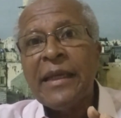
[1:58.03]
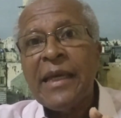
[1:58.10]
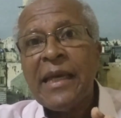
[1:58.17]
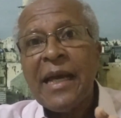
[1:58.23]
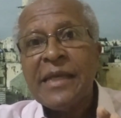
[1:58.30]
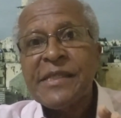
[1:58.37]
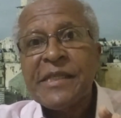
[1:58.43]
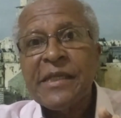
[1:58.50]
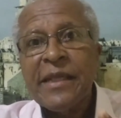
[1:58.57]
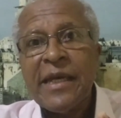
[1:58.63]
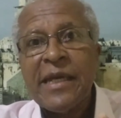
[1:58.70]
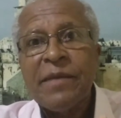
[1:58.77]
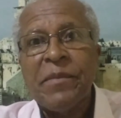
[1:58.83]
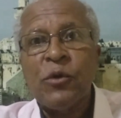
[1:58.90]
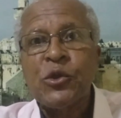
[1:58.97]
é assim,
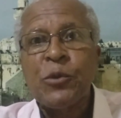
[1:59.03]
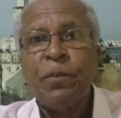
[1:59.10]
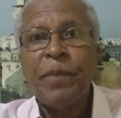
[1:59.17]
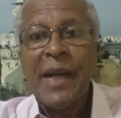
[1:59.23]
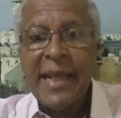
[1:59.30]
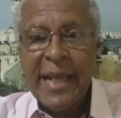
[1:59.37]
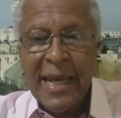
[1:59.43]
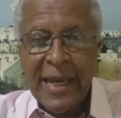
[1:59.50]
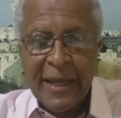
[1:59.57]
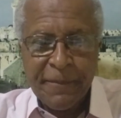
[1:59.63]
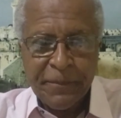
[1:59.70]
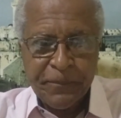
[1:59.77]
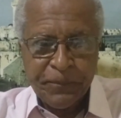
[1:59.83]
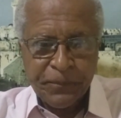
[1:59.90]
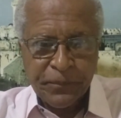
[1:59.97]
né, irmãos? Para